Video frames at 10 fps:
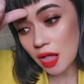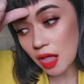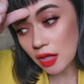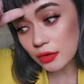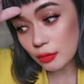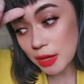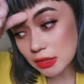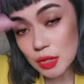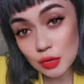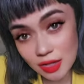Uh, the
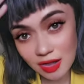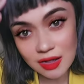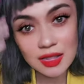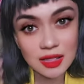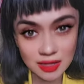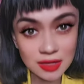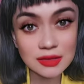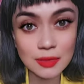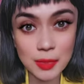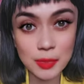best way to carry
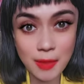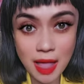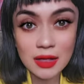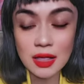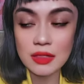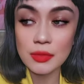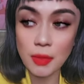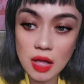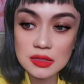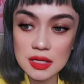it, the paper bag and the
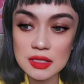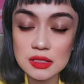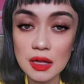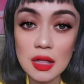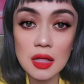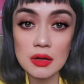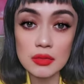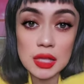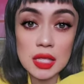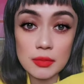box, is to
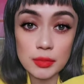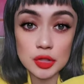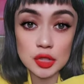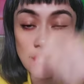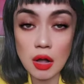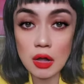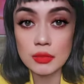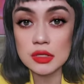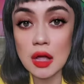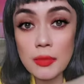really put your
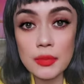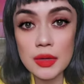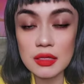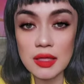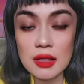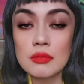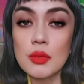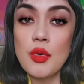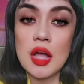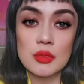arms up and then
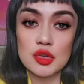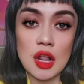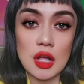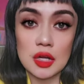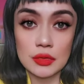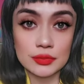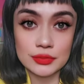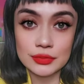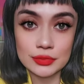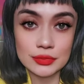bubuhatin siya na
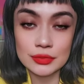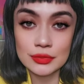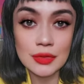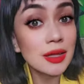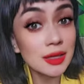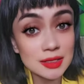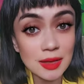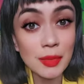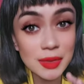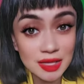Kasi
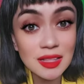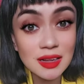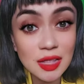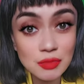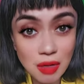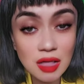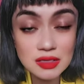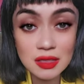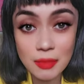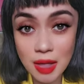mabigat talaga yung
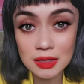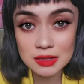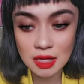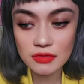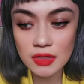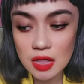box and the bag itself.